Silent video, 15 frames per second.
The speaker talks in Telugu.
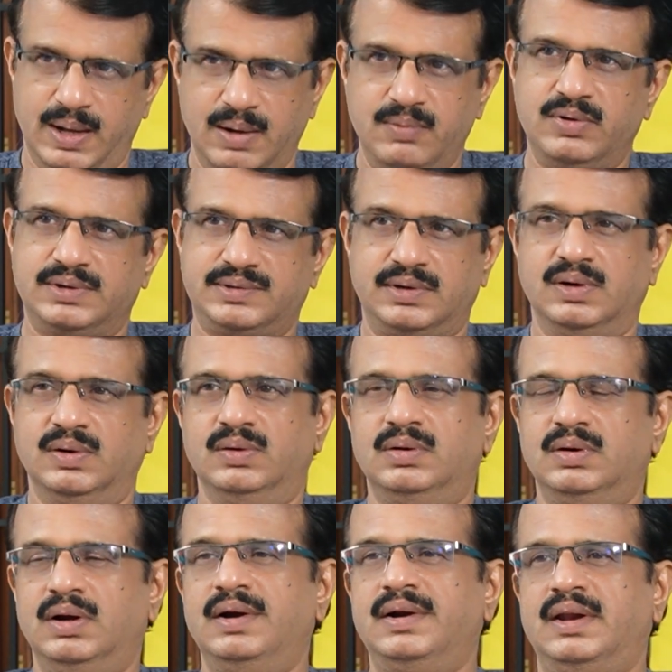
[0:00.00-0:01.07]
ఆమె వెర్షన్లో
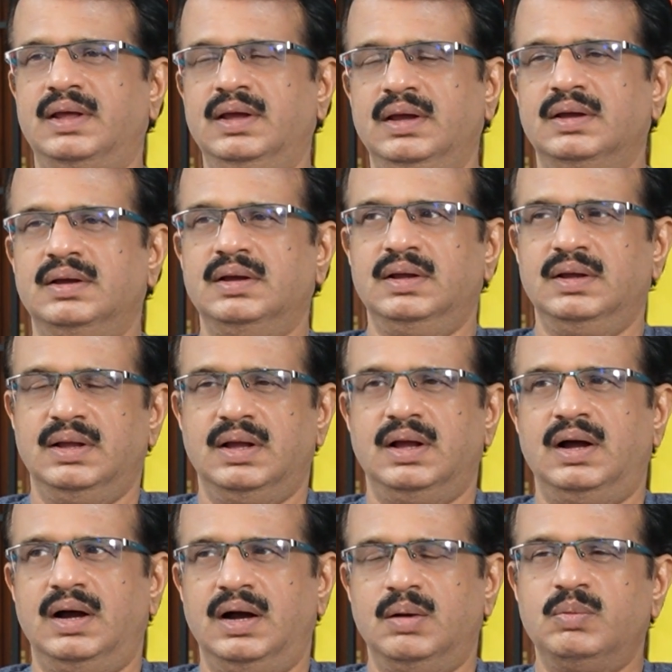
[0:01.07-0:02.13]
అంటే
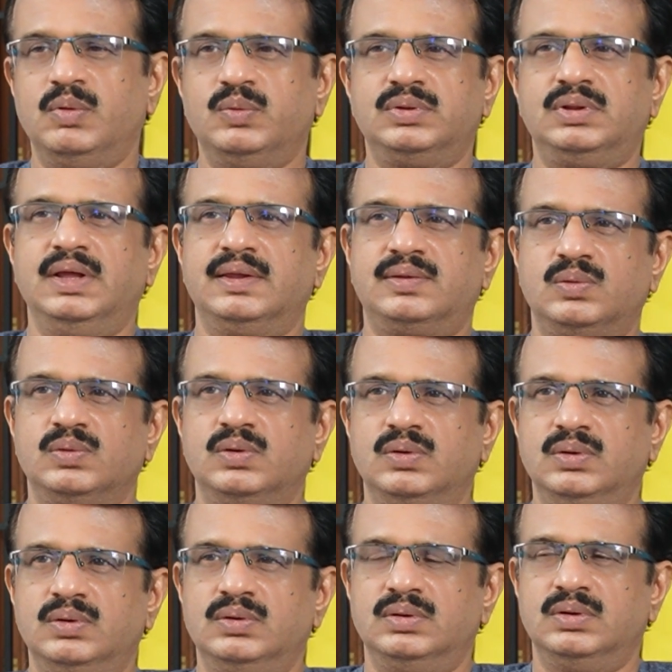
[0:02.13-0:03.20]
ఆమె
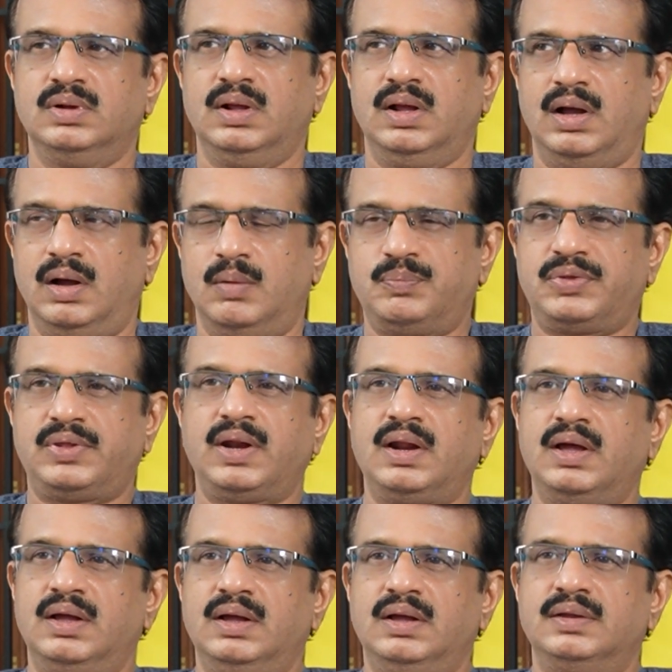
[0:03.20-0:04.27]
ఉద్దేశంలో అప్సర
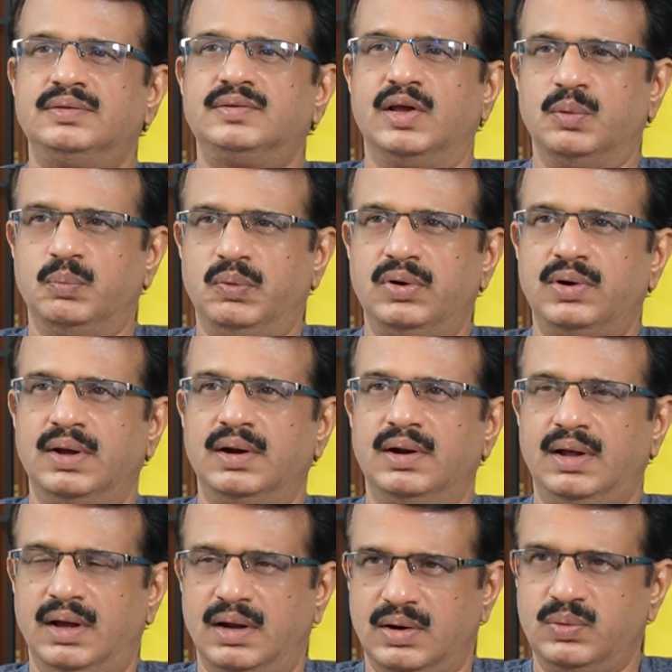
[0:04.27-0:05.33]

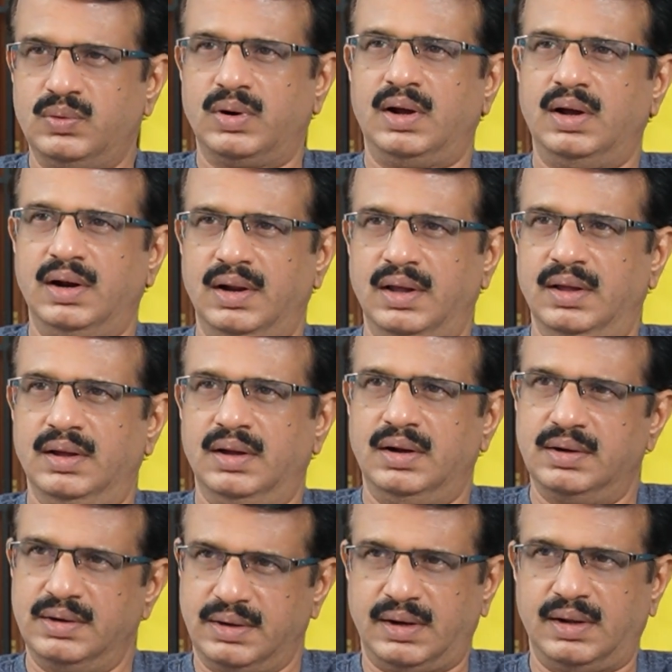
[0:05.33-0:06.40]
చనిపోవడానికి అర్హురాలే
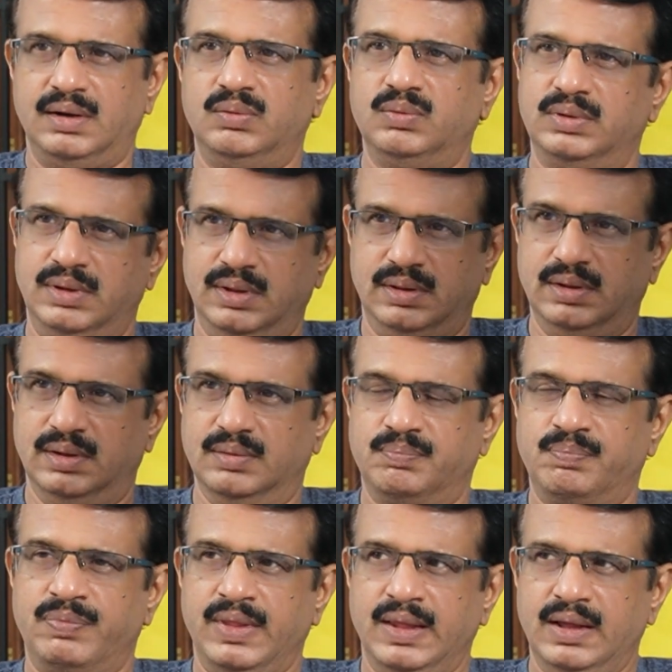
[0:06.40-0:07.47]
అన్నట్టుగా ఉంది ఇది
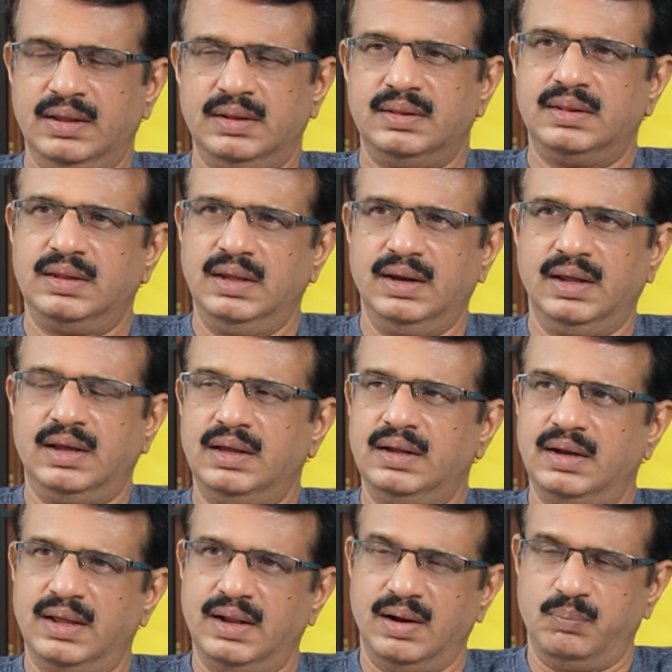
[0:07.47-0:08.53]
దీనికి
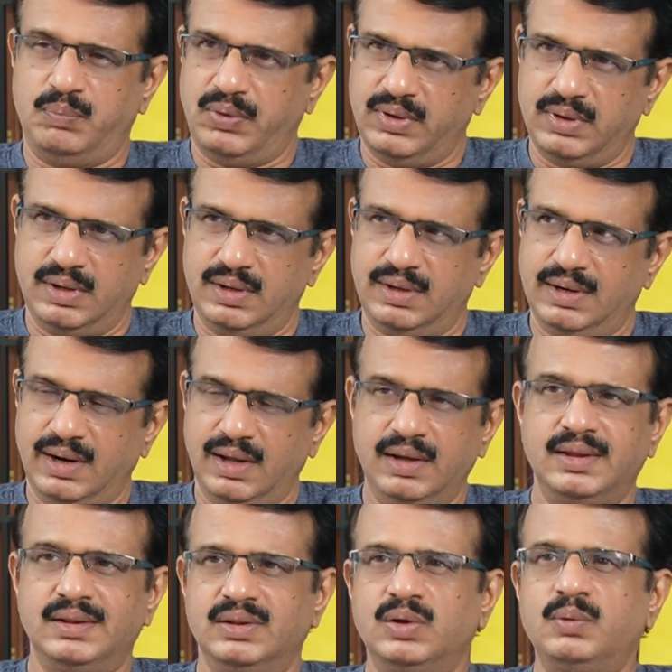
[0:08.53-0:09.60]
నేను అప్పుడు ఇలా
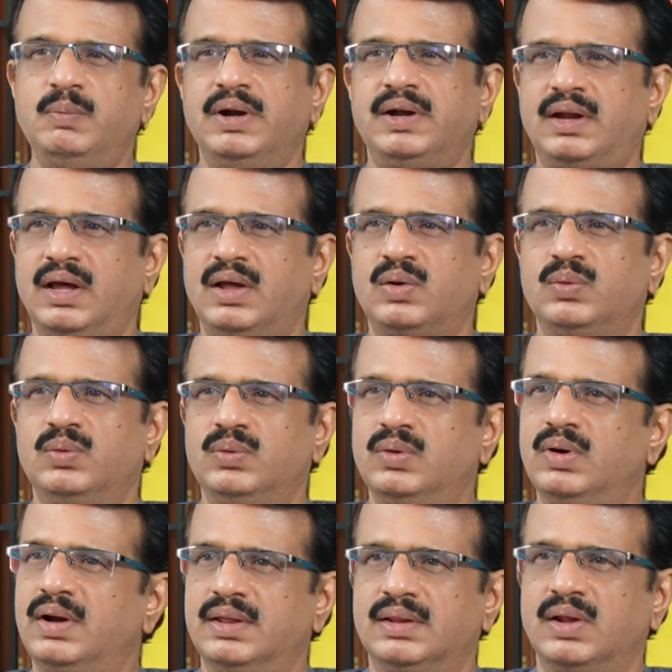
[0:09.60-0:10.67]
ఎందుకు పెట్టారు
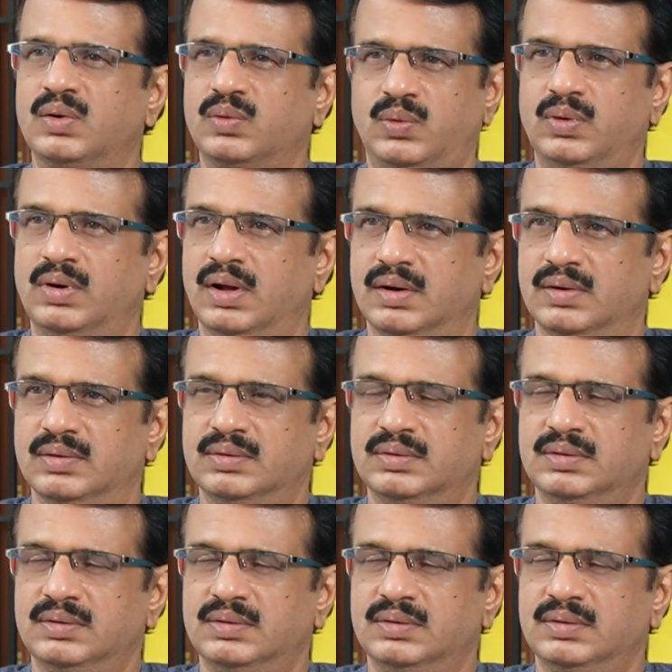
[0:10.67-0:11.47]
అనేది అనుకున్నాను